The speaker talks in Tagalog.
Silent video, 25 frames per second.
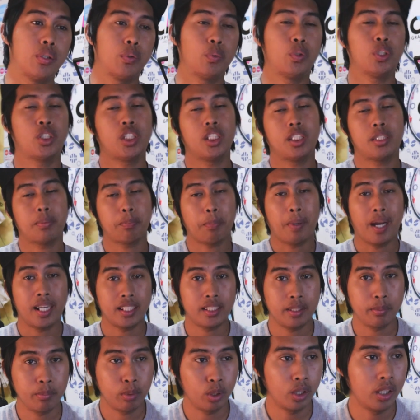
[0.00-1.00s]
which is
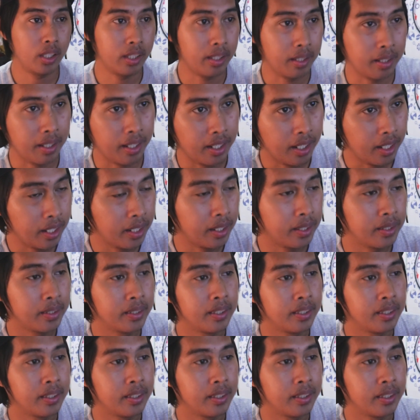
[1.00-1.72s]
possible na